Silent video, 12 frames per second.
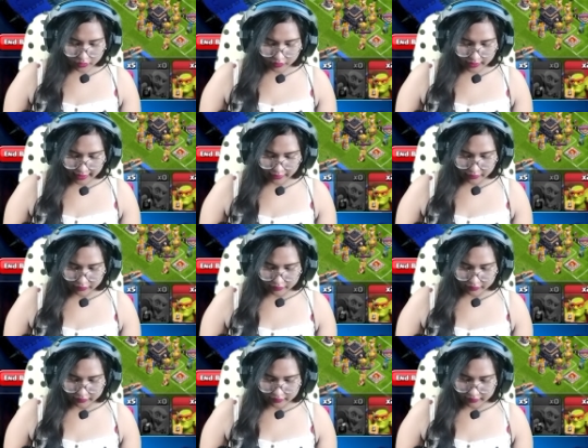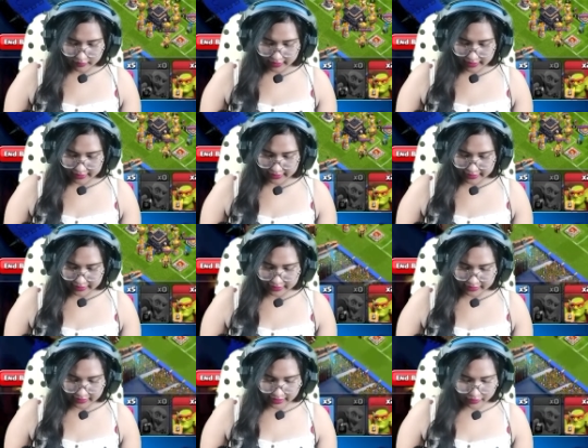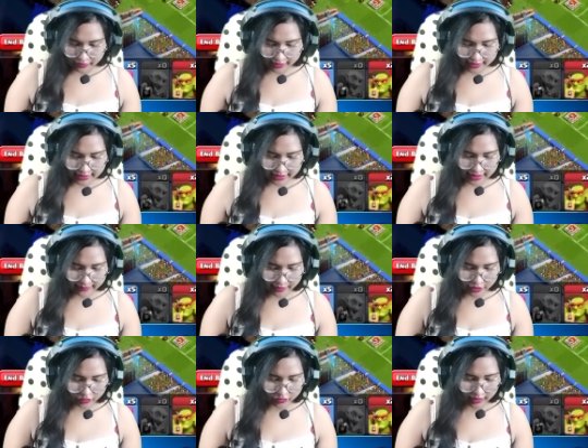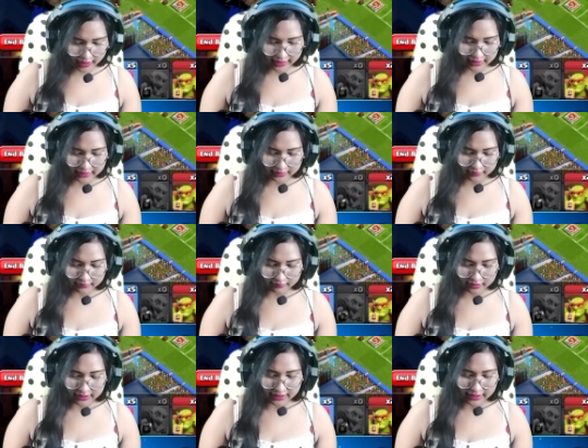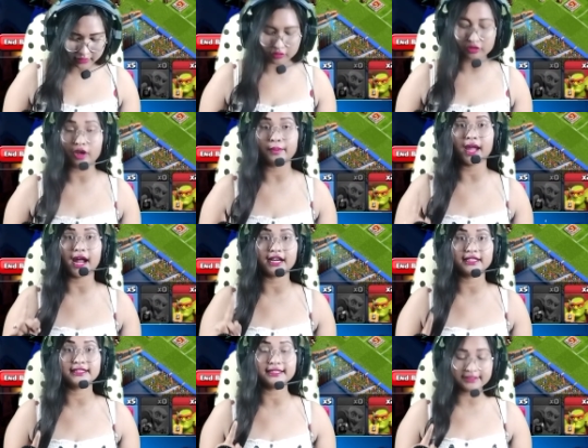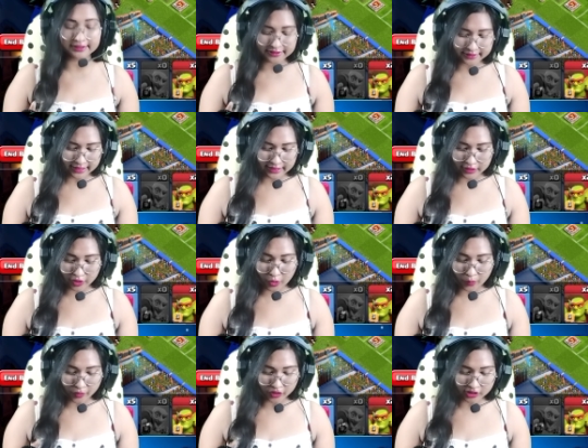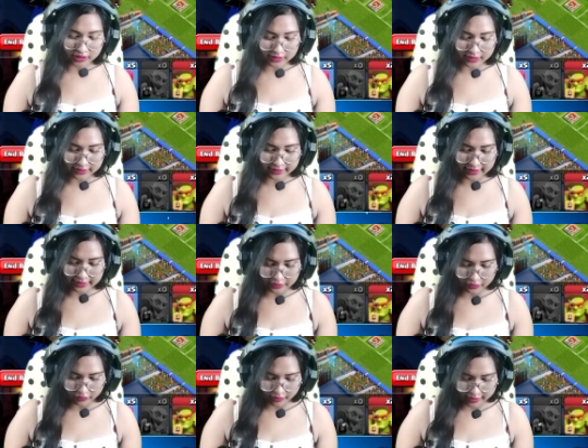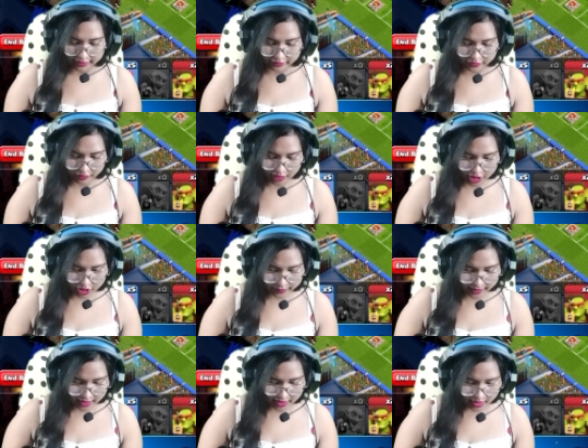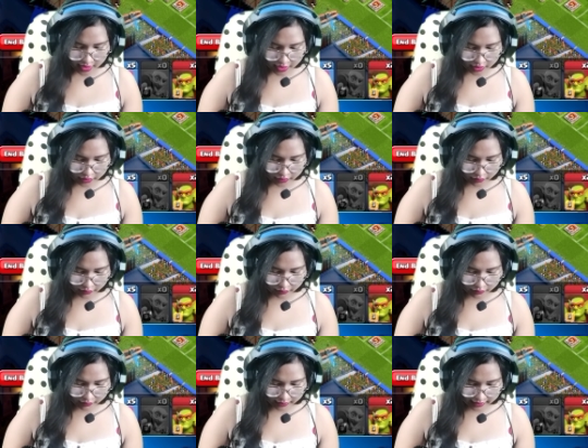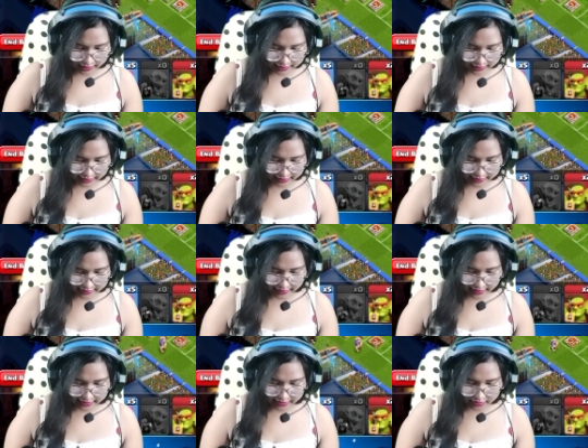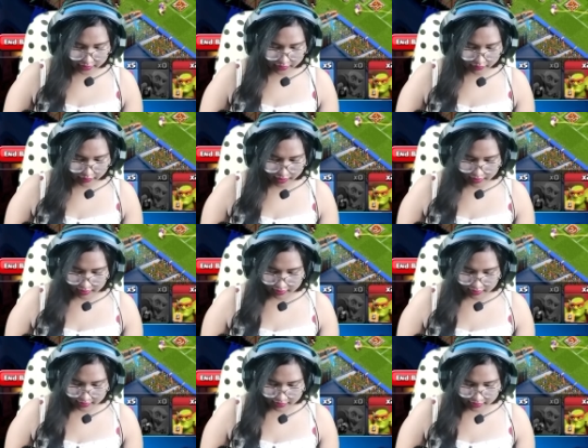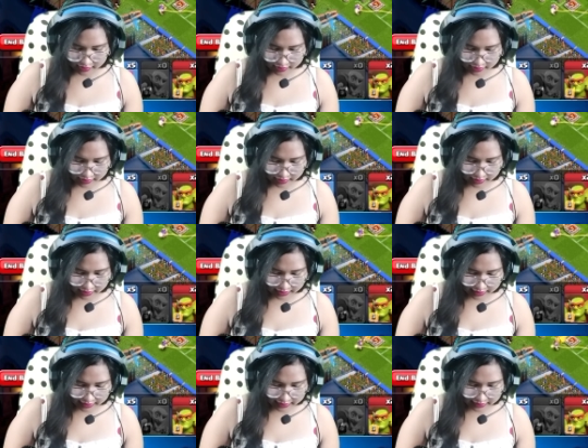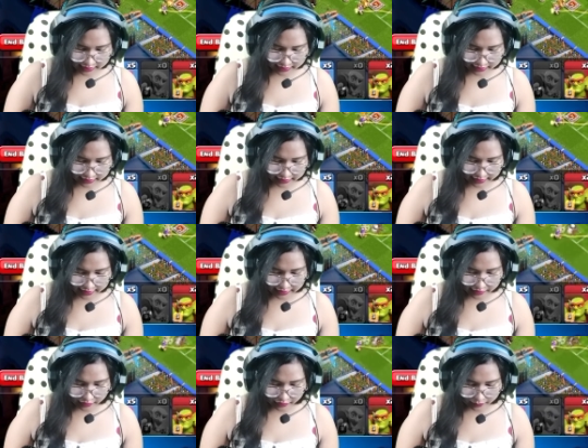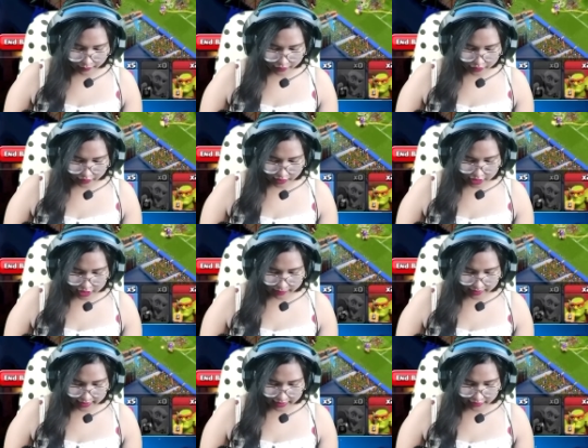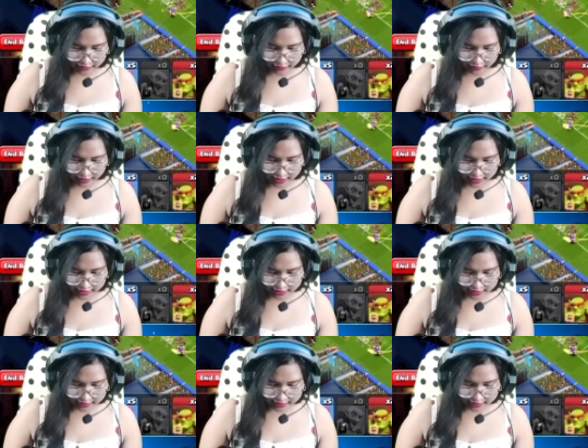তো দেখো এখান থেকে ক্লিয়ার হয়ে গেছে এবার শুধু এখানে ক্লিয়ার করতে হবে আর তিন তিনটে হিরোর উপর তিন তিনটে ইয়েলো কার্ড চলে আসবে তো এখান থেকে থ্রো থ্রোয়ার এখানে তিন তিনটে হিরোর ওপর চলে আসবে ইয়েলো কার্ড